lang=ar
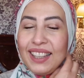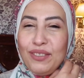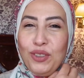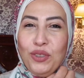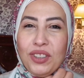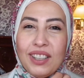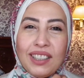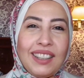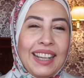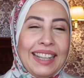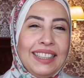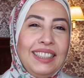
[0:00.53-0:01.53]
ريفيو
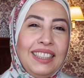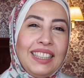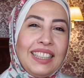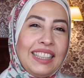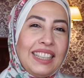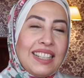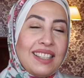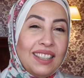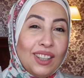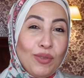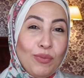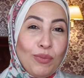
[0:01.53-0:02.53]
النهارده عن آه،
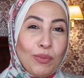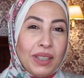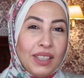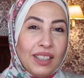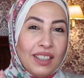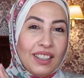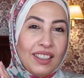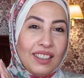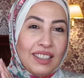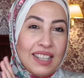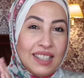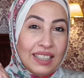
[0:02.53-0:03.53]
سيرم
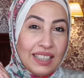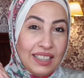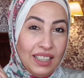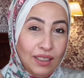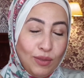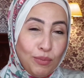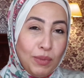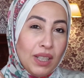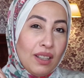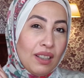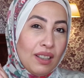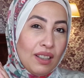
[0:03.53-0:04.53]
آه، نازل جديد
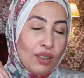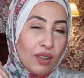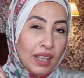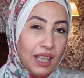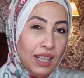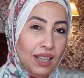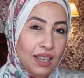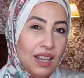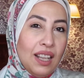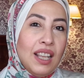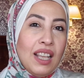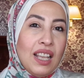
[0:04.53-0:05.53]
من آه، لوريال
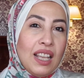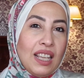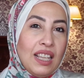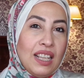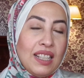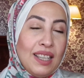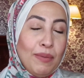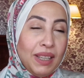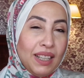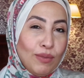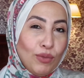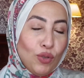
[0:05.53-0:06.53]
زي
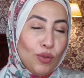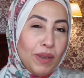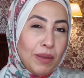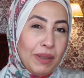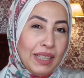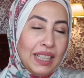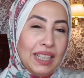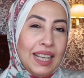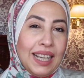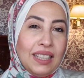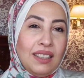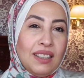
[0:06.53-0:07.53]
ما كلمتكم قبل
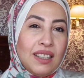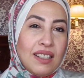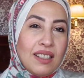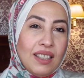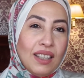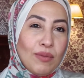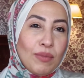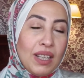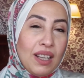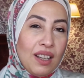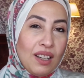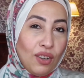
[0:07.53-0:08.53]
كده عن سيرم
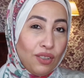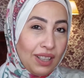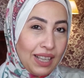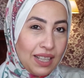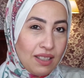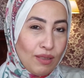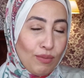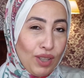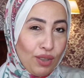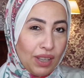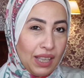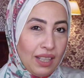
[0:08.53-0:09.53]
الهايلارونيك اسيد
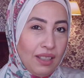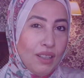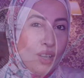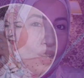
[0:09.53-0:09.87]
من لوريال